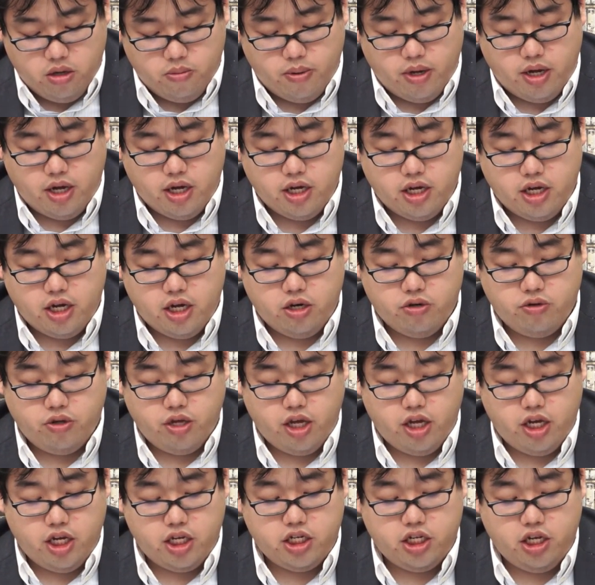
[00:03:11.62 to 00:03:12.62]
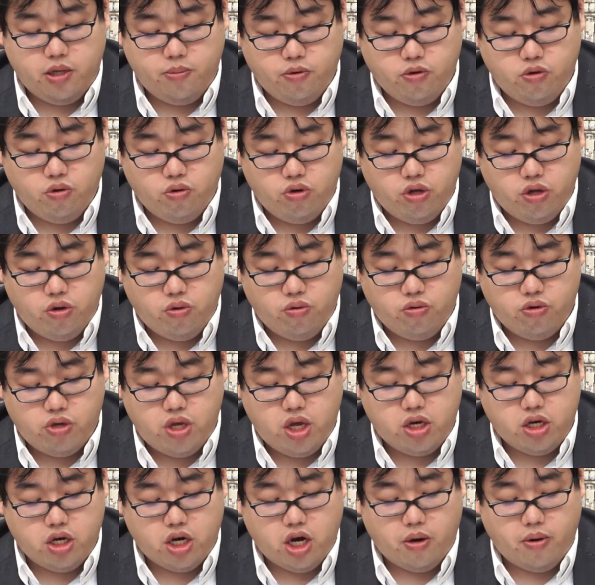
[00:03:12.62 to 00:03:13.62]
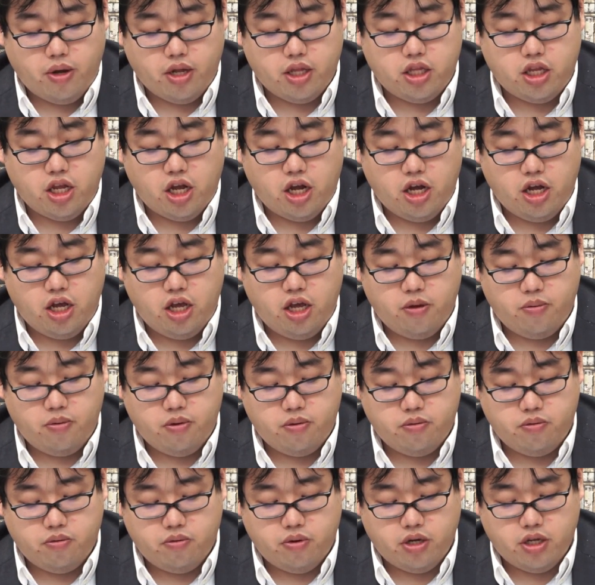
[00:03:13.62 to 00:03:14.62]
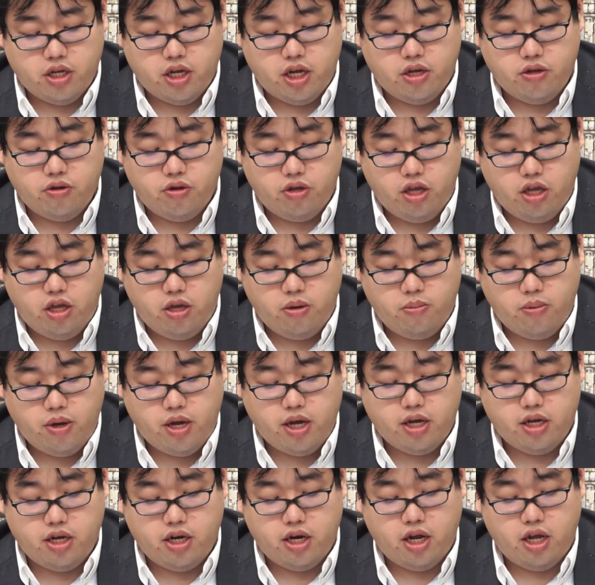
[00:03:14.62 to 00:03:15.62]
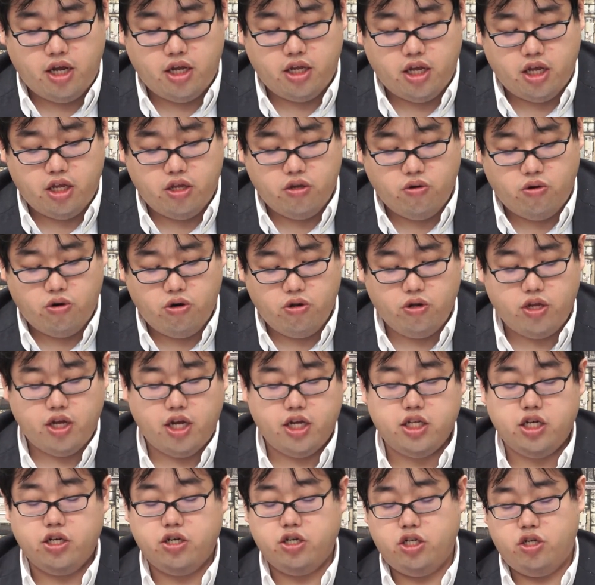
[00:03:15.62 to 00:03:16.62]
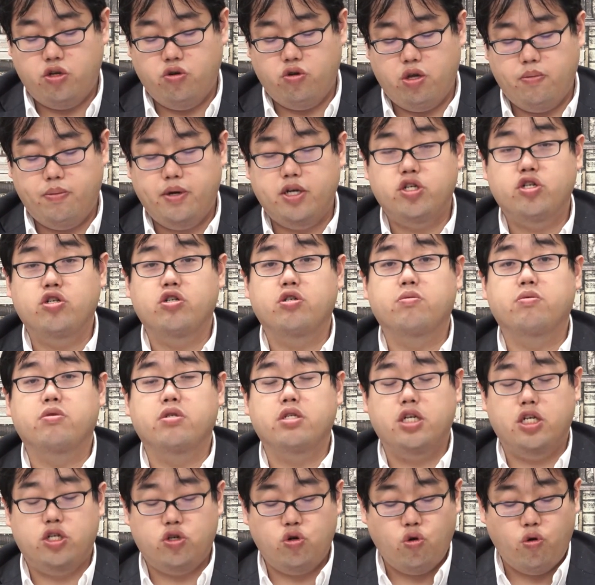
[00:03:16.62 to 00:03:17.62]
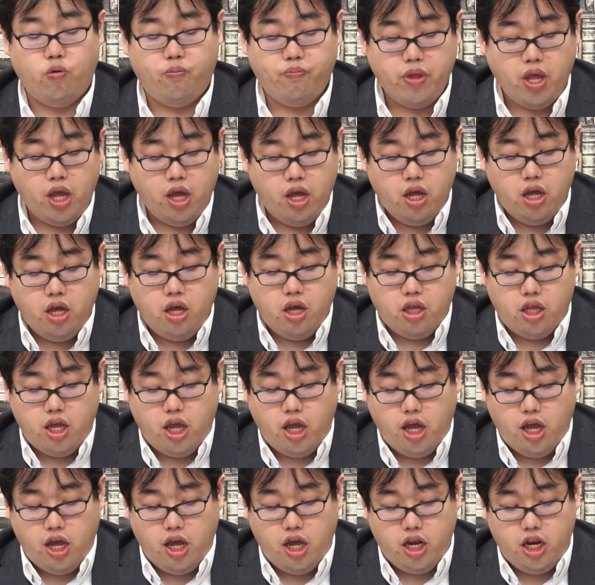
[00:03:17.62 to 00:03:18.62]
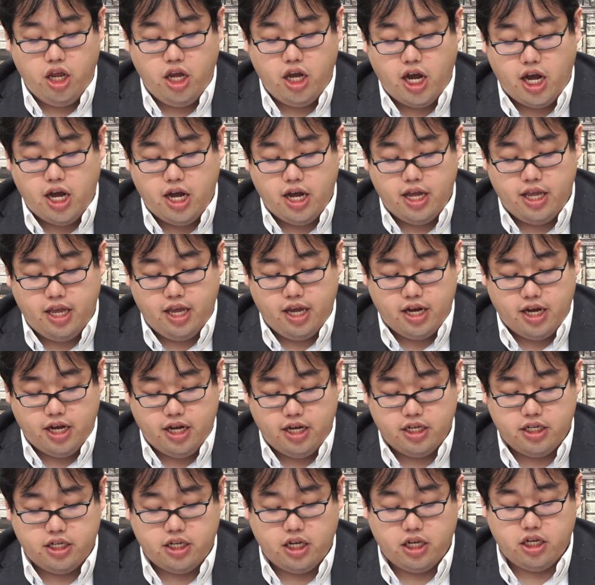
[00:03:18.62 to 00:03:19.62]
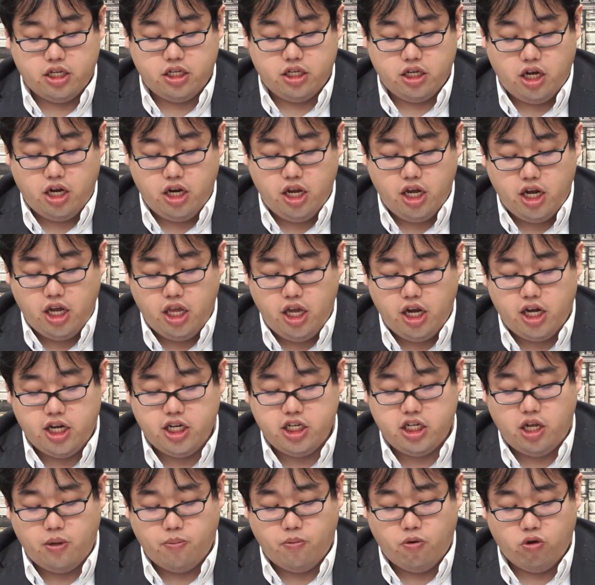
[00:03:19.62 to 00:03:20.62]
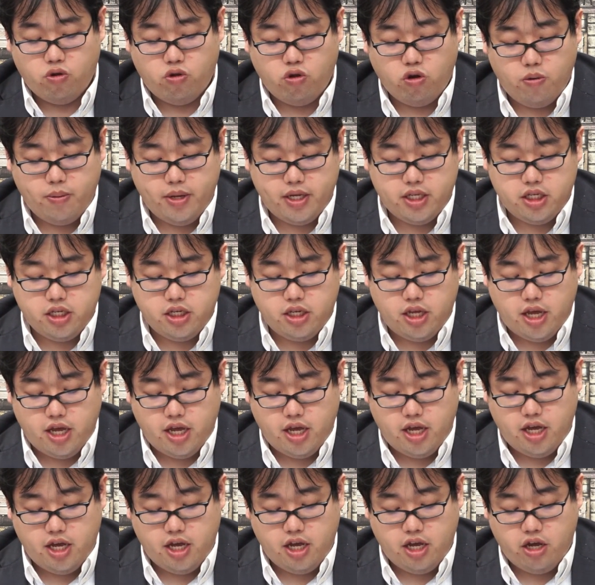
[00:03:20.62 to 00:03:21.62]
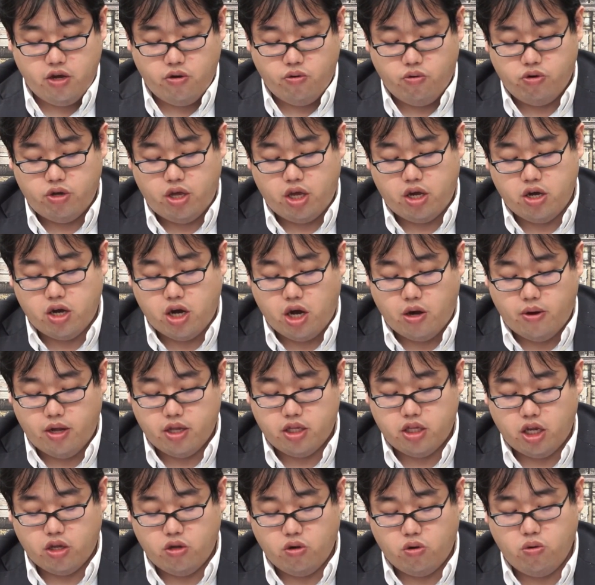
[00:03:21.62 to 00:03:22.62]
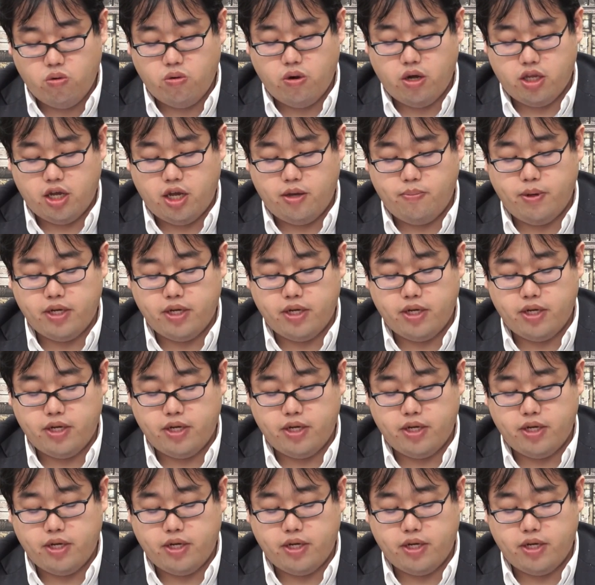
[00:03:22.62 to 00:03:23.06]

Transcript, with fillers: まあ、あの形式も特に大きく変わった、え部分はないので、まあ、例年通りの対策しておけば十分でしょう。で、えー、理科に関してですが、理科に関しても特別、えー、大きく変わったところはない。